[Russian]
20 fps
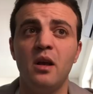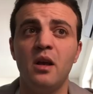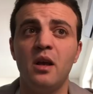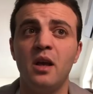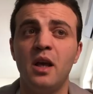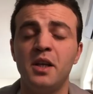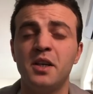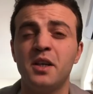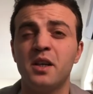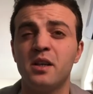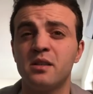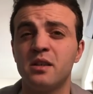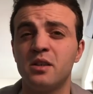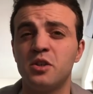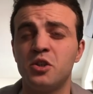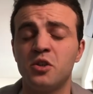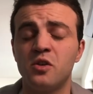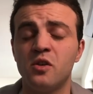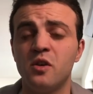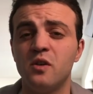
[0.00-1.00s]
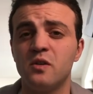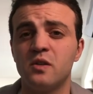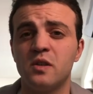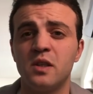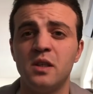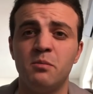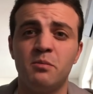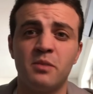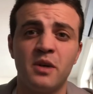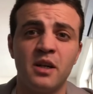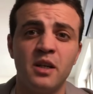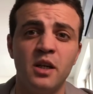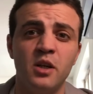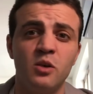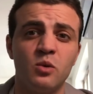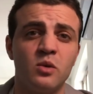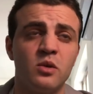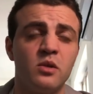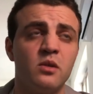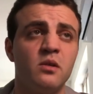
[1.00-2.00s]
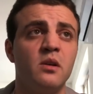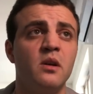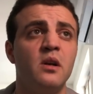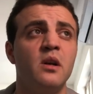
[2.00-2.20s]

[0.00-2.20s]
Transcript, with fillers: И они разочаруются и продают.